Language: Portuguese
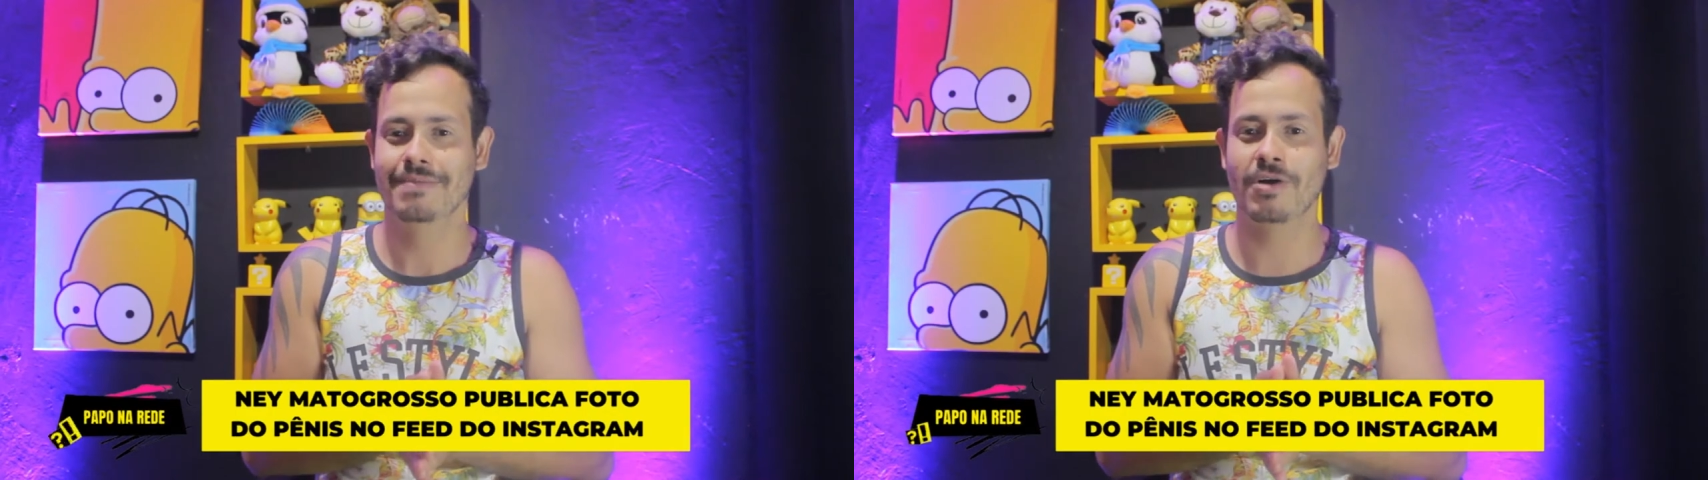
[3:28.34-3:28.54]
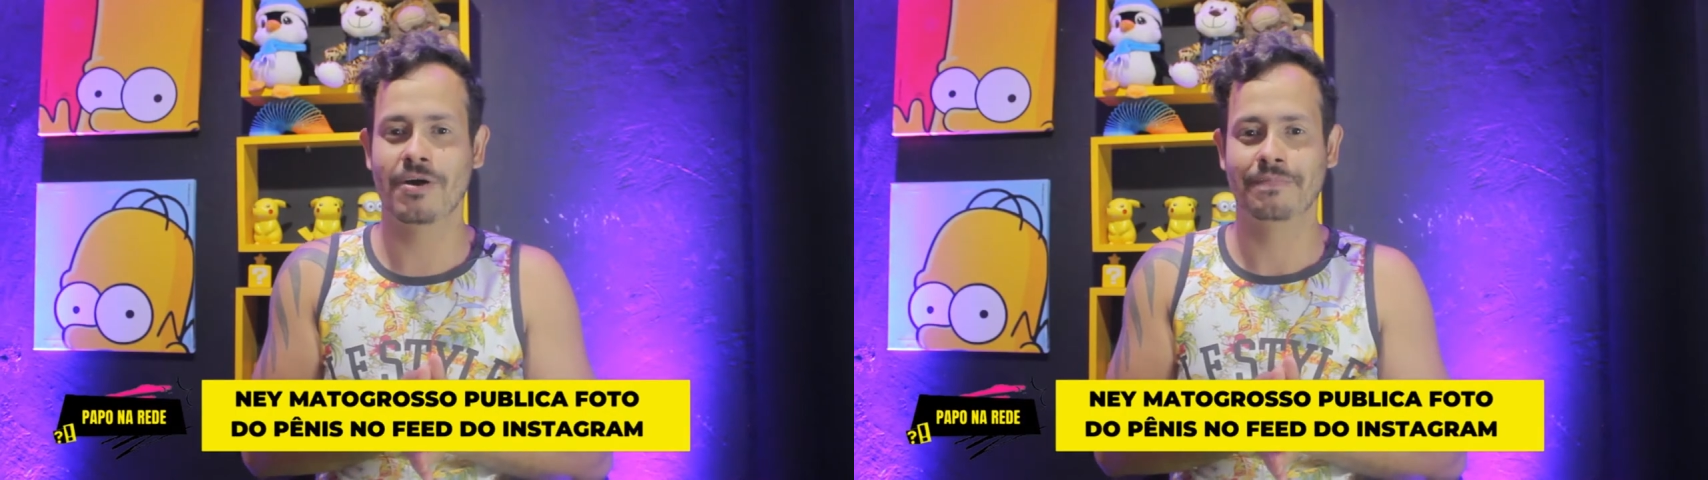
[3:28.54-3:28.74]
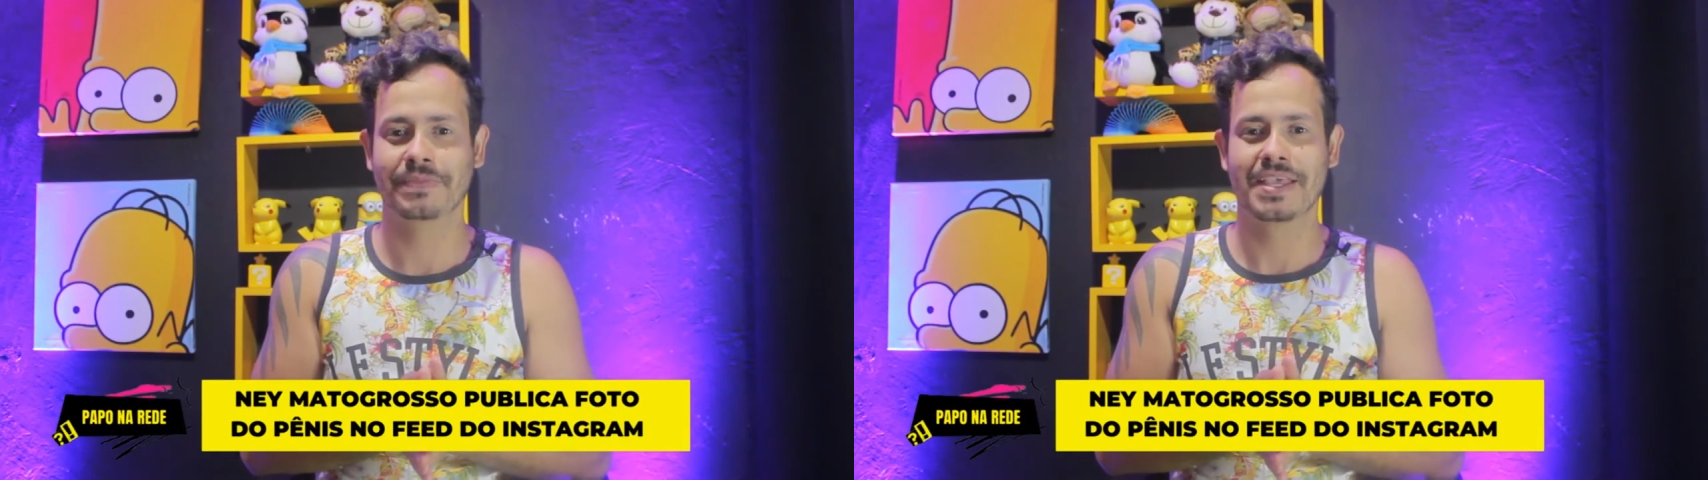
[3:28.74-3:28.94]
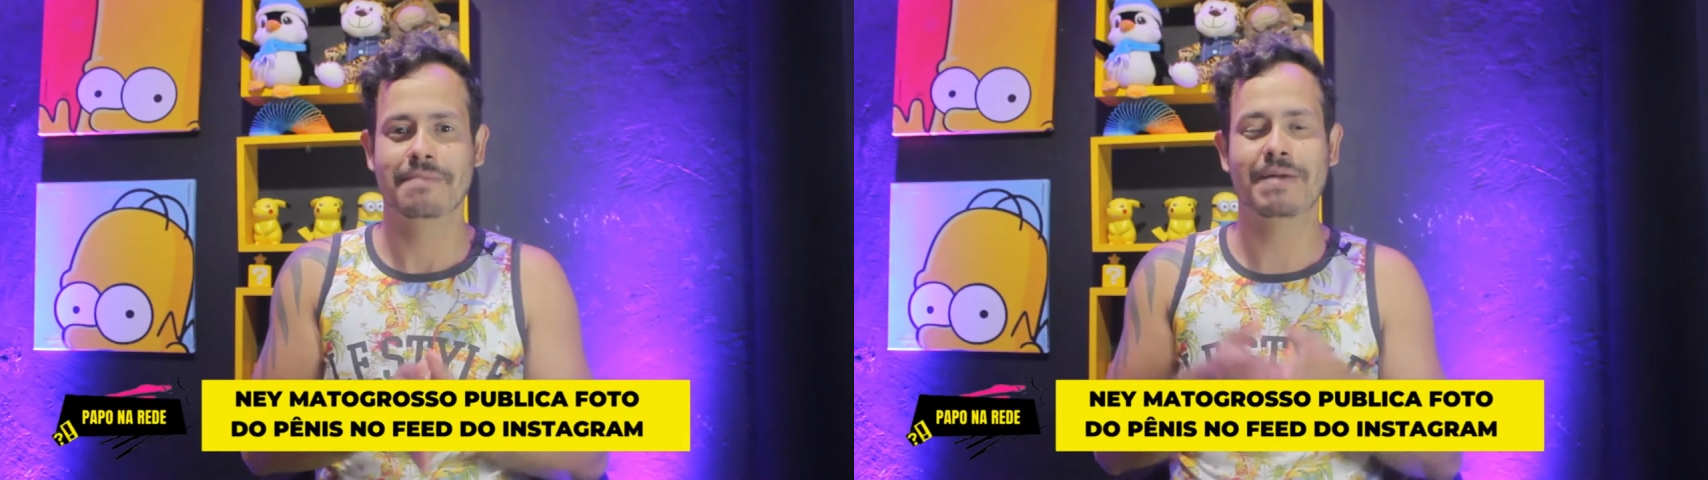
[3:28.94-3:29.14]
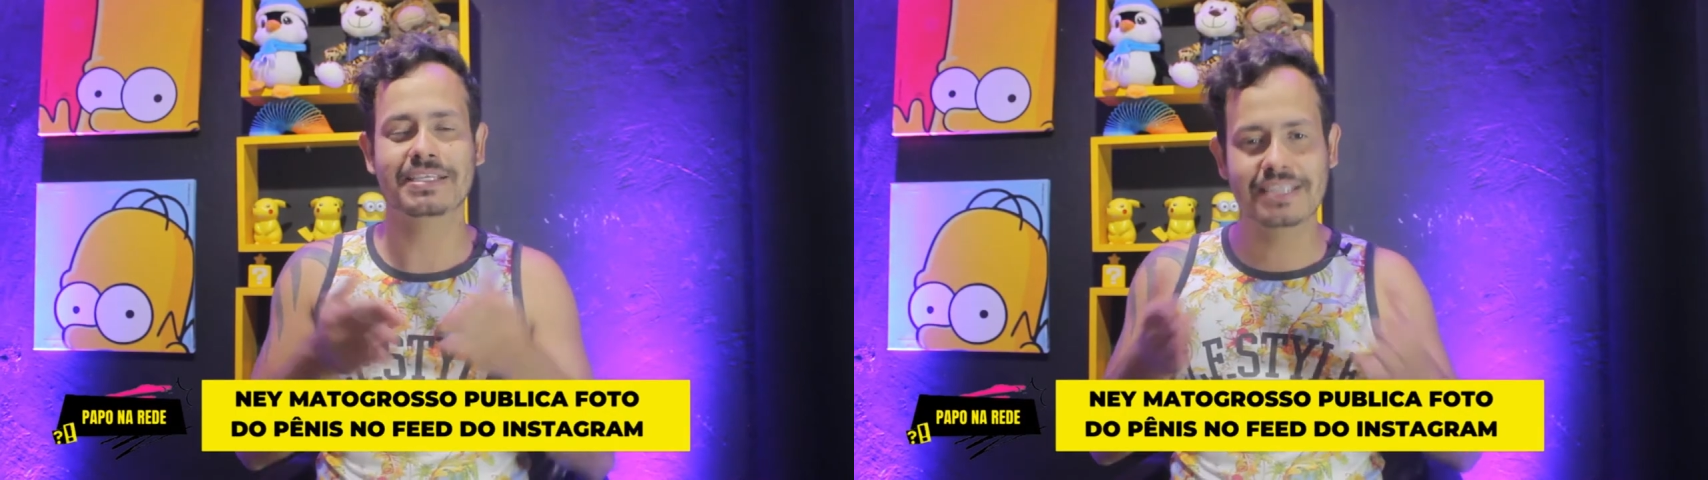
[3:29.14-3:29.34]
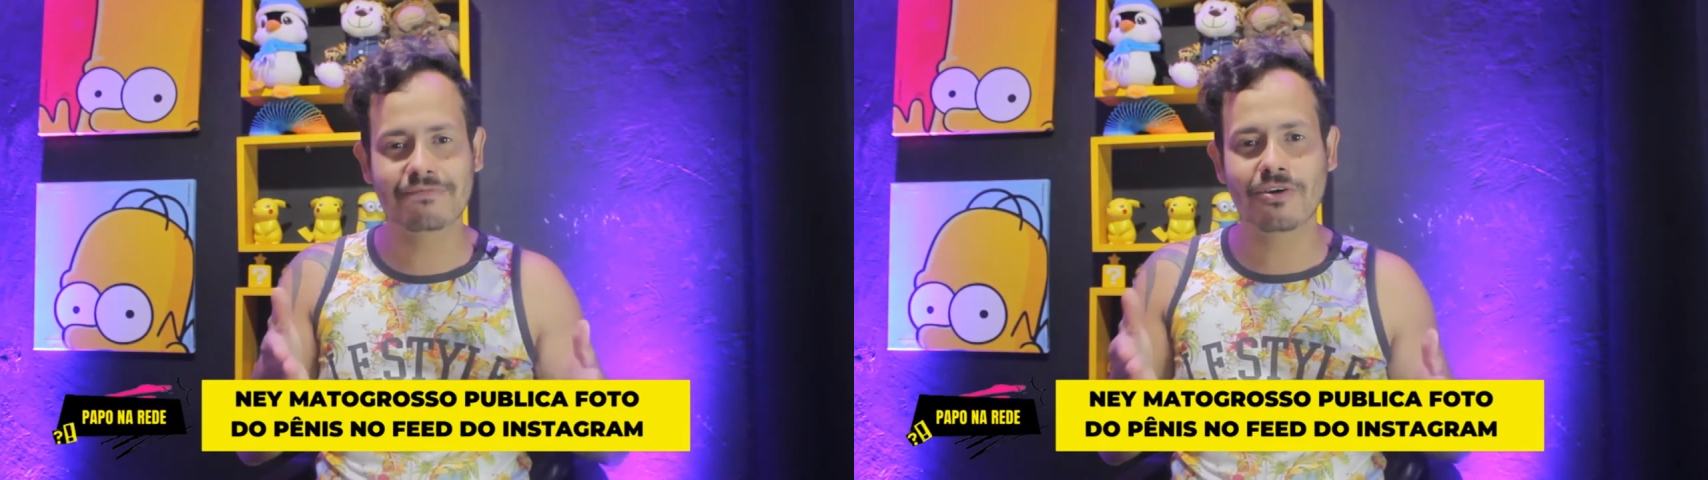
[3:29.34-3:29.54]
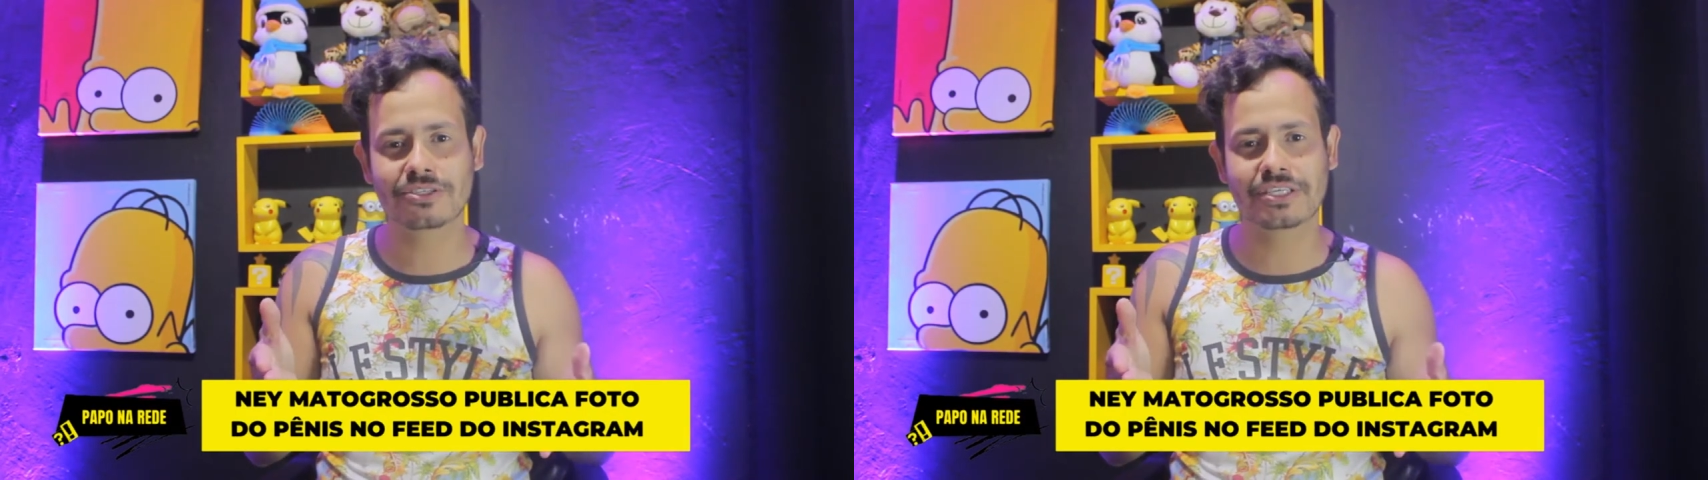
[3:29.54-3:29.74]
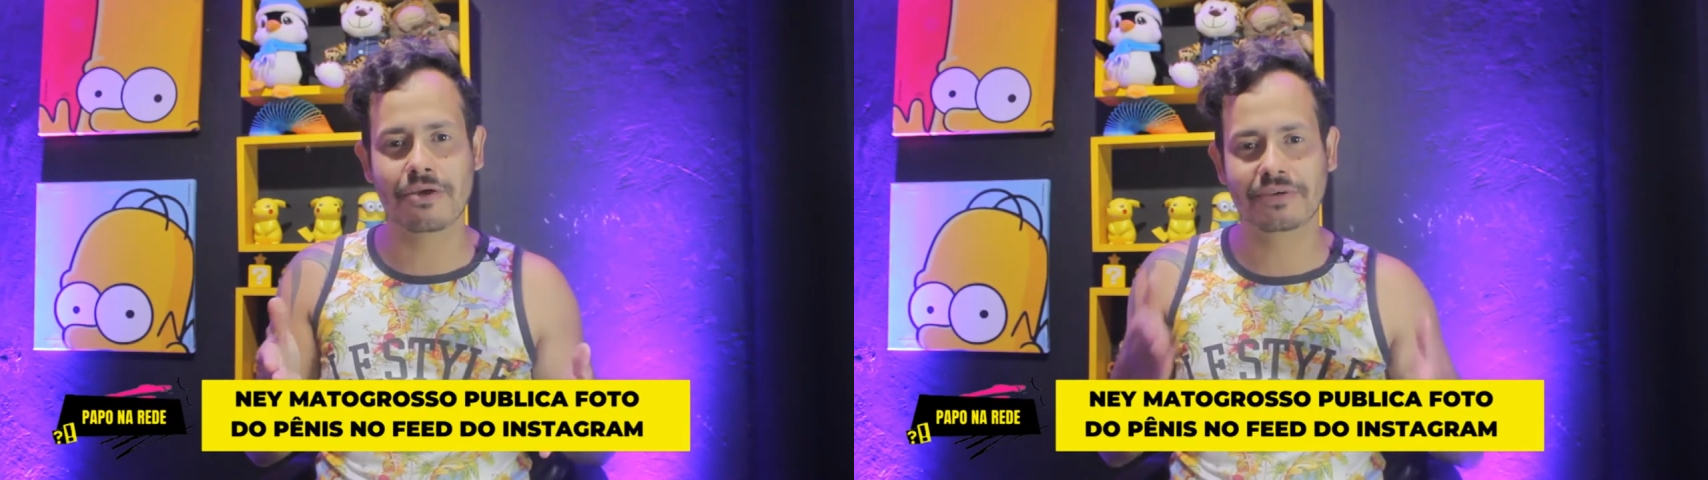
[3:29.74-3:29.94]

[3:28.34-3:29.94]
Bom, mas e você?